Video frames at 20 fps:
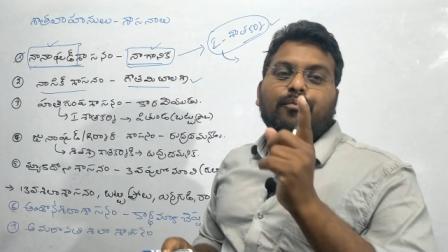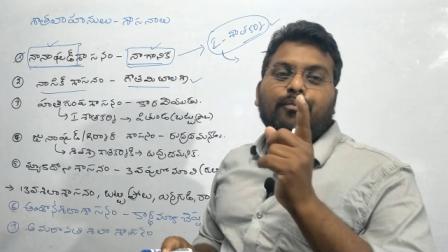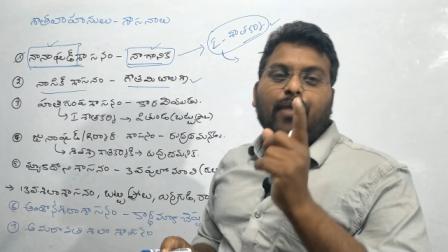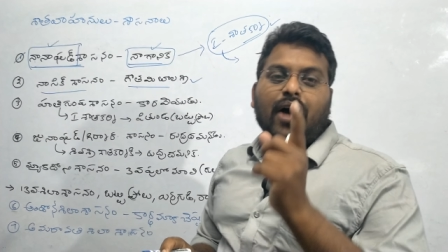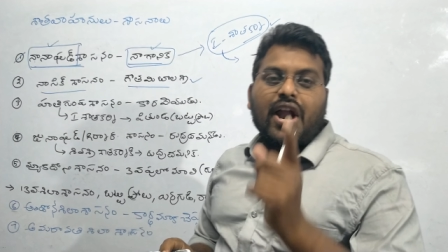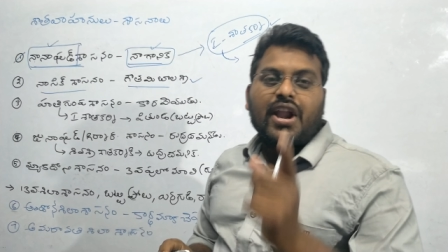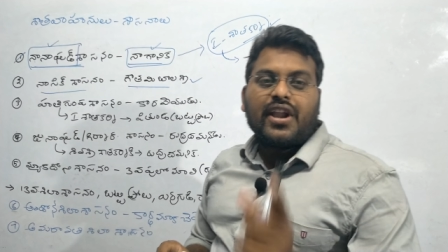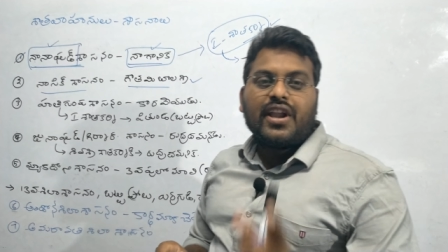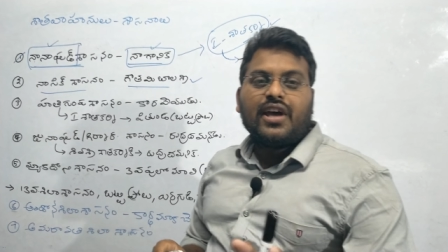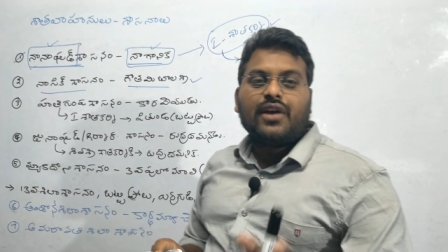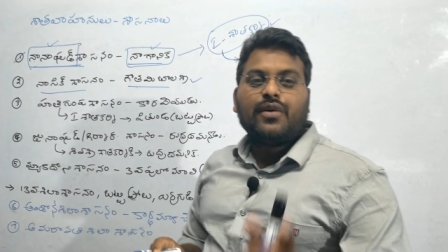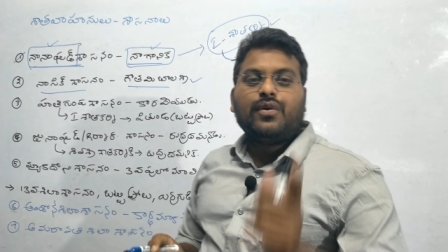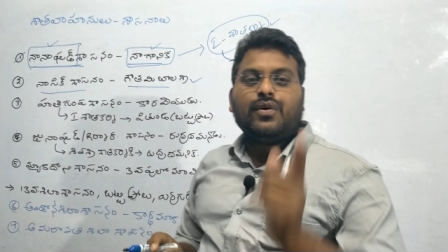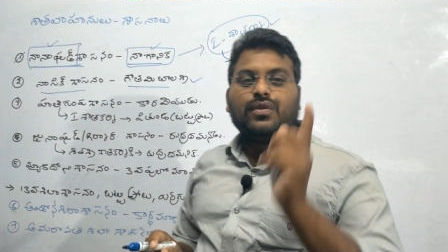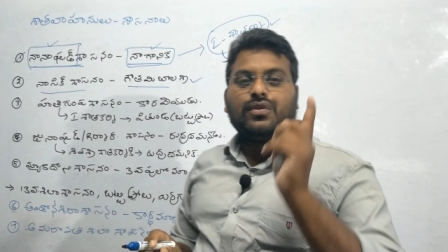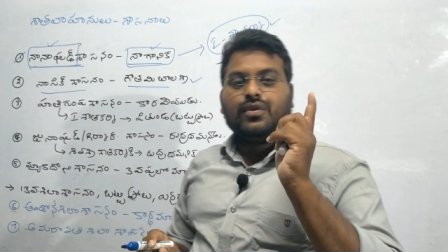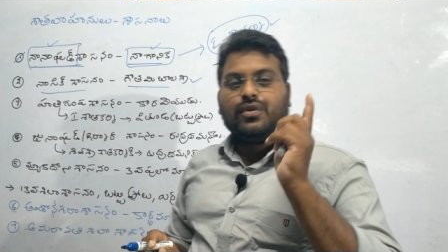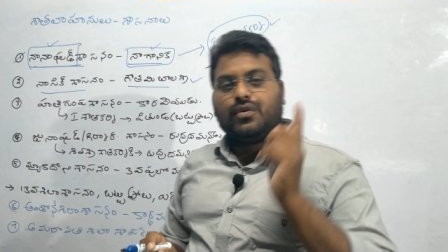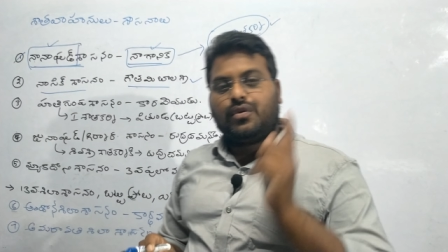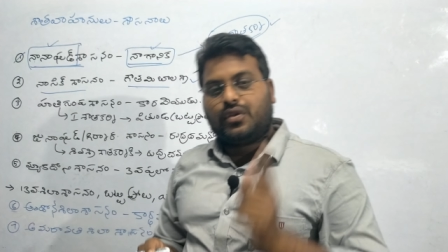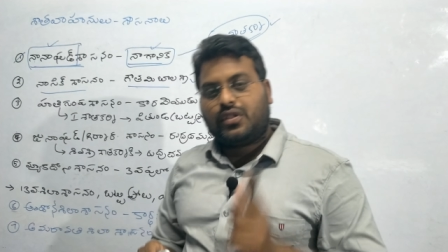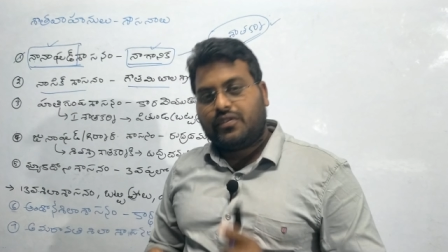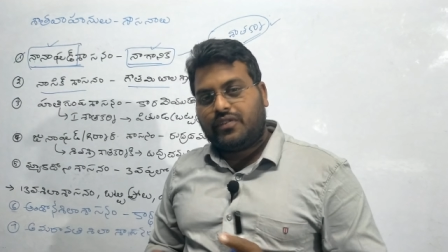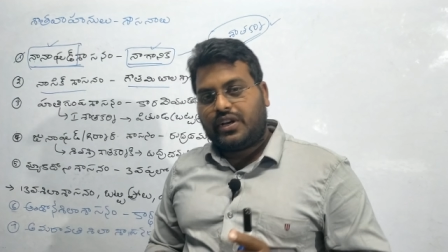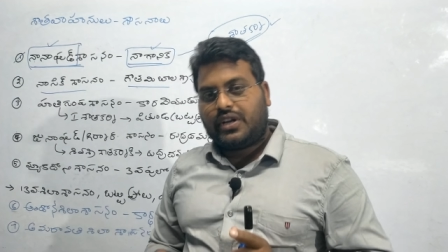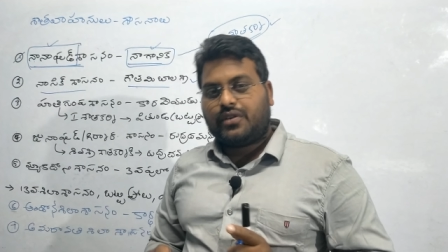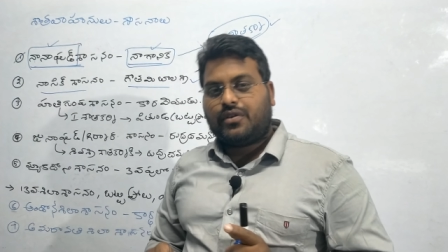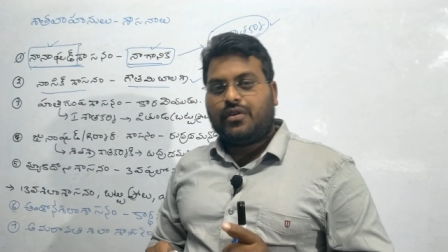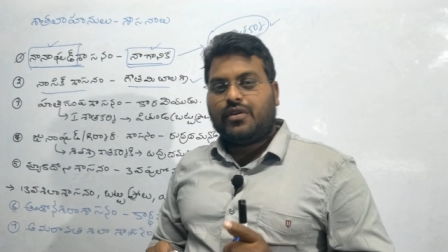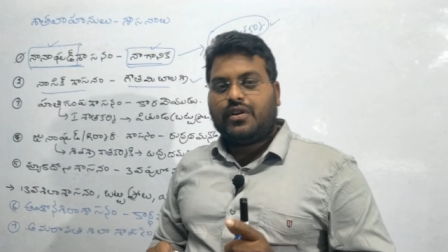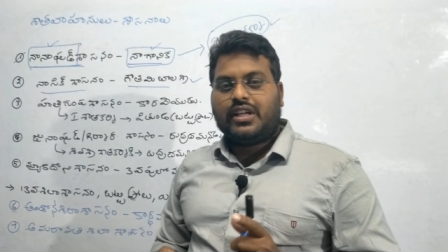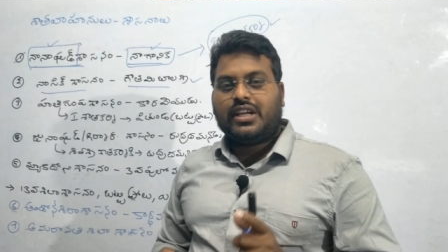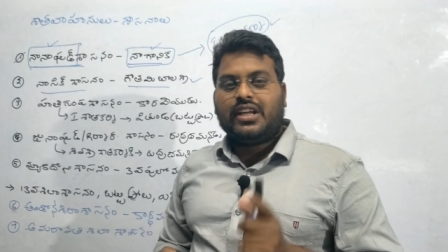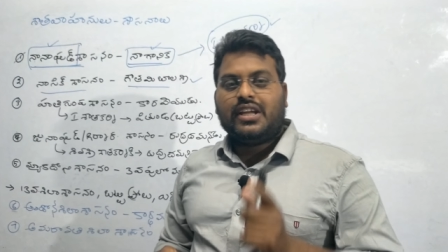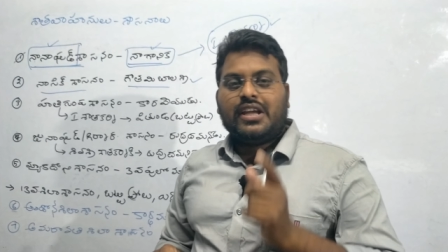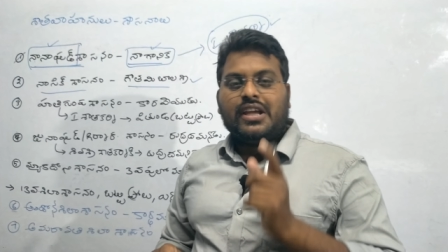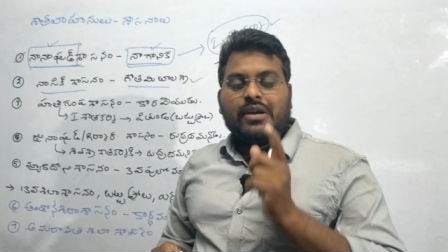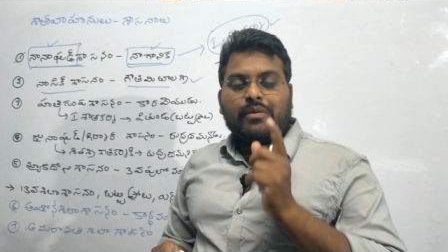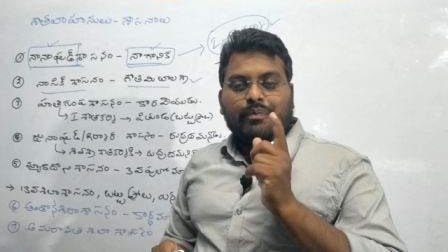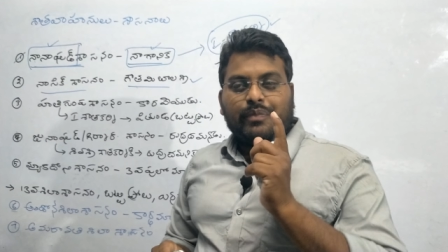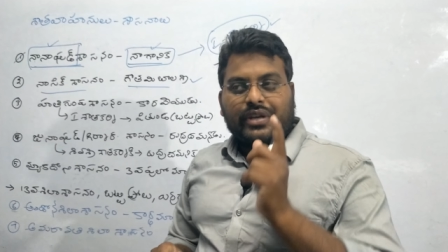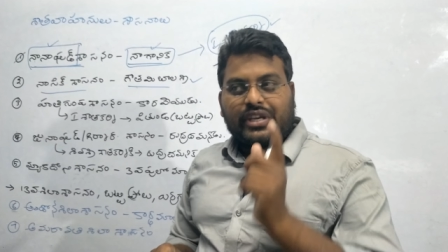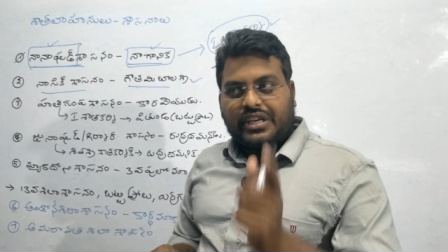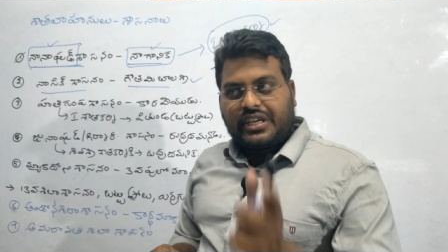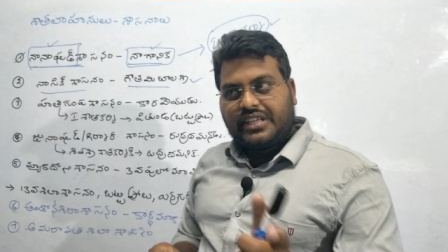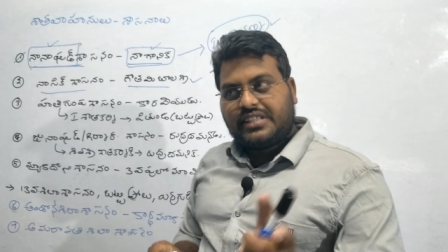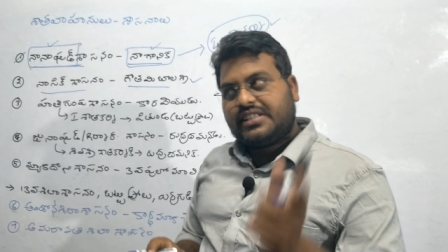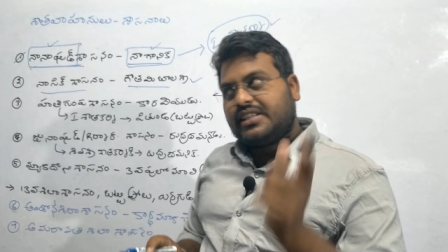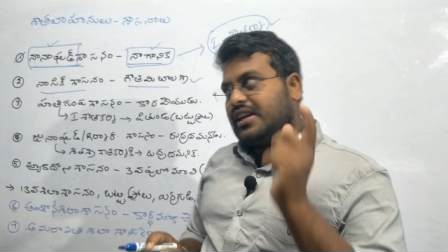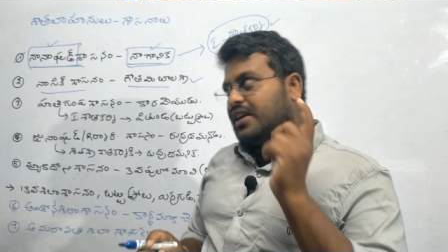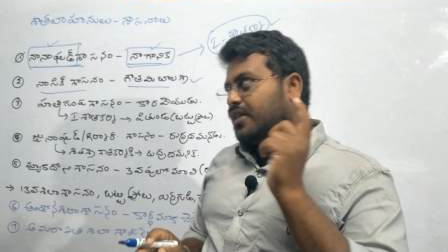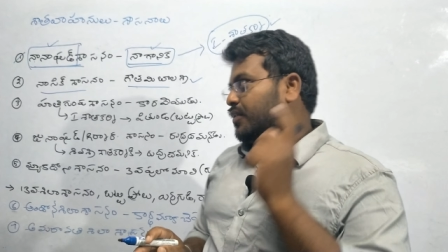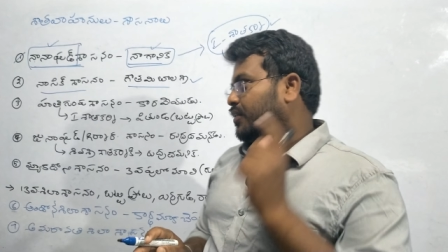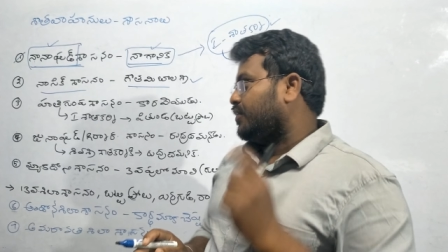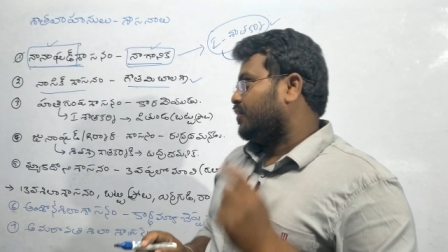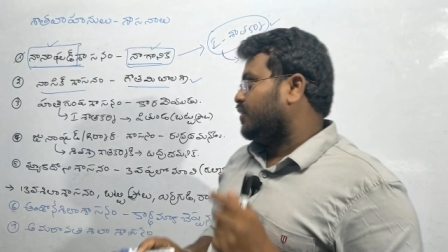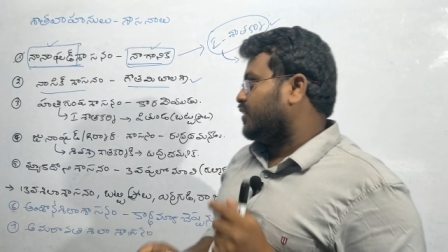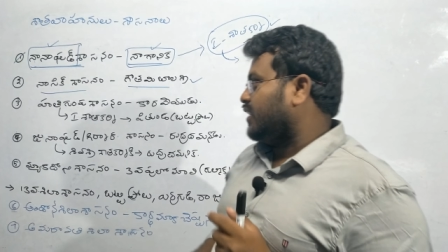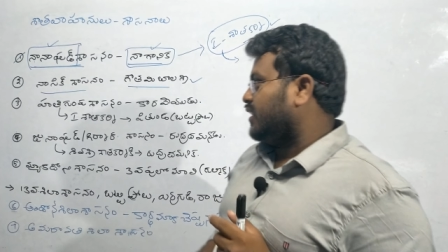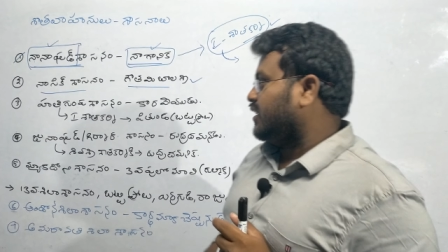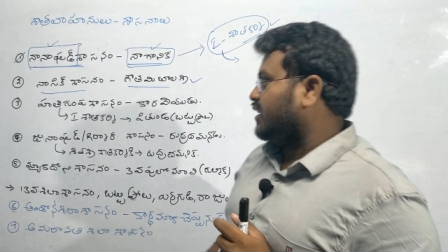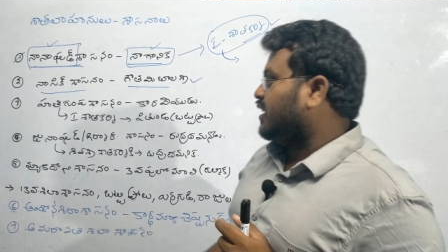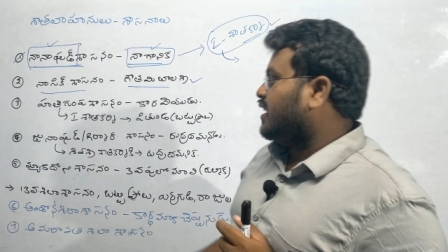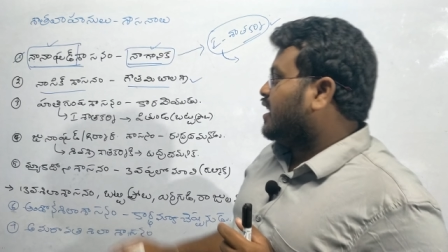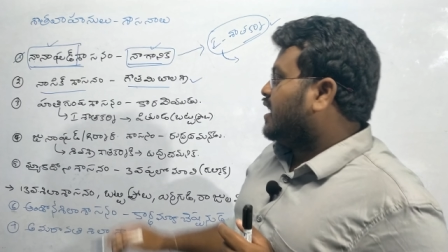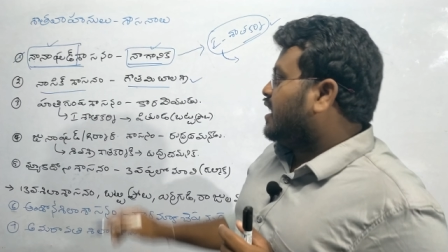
బండ గుర్తును గుర్తుపెట్టుకోండి మీకు ఈజీగా గుర్తుంటుంది